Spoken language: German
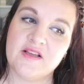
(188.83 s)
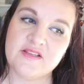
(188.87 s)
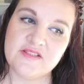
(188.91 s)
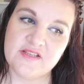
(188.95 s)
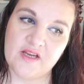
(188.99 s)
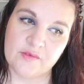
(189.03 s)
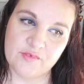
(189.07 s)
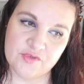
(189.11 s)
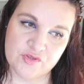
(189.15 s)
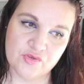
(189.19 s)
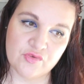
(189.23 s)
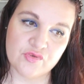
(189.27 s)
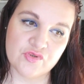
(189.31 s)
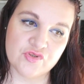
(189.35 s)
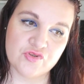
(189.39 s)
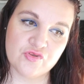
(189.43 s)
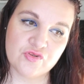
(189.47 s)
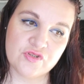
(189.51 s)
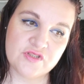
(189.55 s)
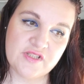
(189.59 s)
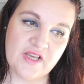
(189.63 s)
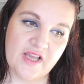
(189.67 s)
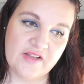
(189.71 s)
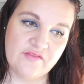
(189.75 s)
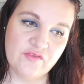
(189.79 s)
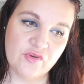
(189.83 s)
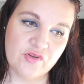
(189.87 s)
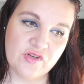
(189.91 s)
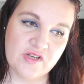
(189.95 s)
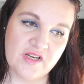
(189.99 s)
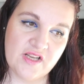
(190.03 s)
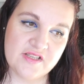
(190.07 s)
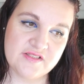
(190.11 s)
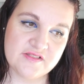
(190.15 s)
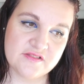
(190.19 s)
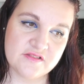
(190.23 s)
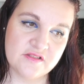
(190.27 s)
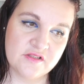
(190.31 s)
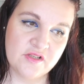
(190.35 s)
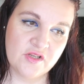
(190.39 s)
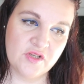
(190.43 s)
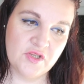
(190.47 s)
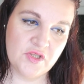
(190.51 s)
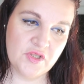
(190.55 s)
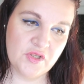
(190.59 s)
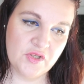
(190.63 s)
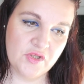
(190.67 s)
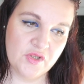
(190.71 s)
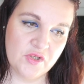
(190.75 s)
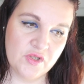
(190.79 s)
ich habe es großzügig einwirken lassen
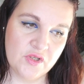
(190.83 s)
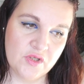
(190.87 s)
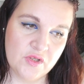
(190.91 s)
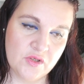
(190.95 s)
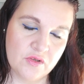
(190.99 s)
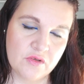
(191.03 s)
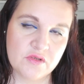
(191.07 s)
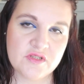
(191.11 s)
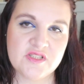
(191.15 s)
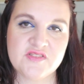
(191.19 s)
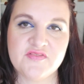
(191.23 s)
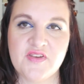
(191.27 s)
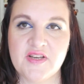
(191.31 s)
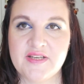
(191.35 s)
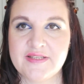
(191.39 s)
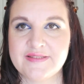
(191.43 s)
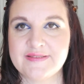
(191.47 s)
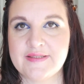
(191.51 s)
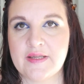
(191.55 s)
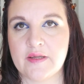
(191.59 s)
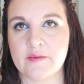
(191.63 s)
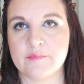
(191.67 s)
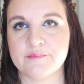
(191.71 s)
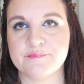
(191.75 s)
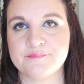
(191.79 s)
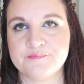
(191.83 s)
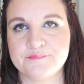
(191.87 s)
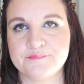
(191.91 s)
und es war nichts da.